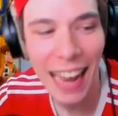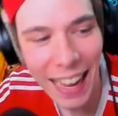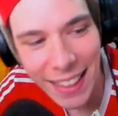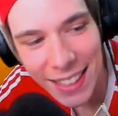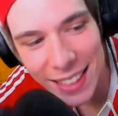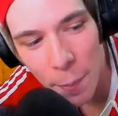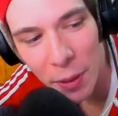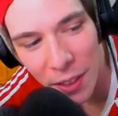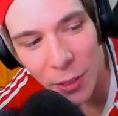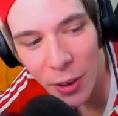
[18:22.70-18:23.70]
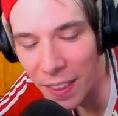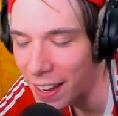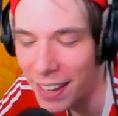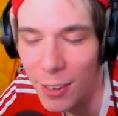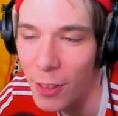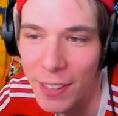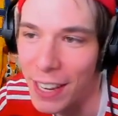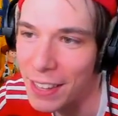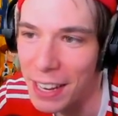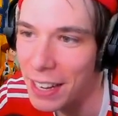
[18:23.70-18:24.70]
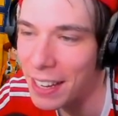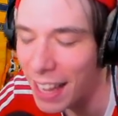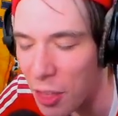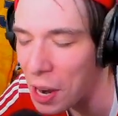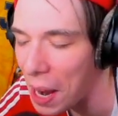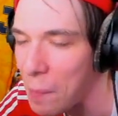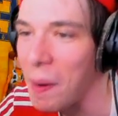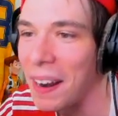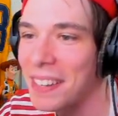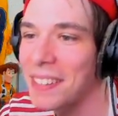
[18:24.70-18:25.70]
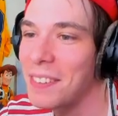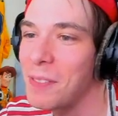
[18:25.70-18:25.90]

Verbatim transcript: La gente te está pidiendo que digas lo de tilín tilín. ¿Qué hacen las campanas?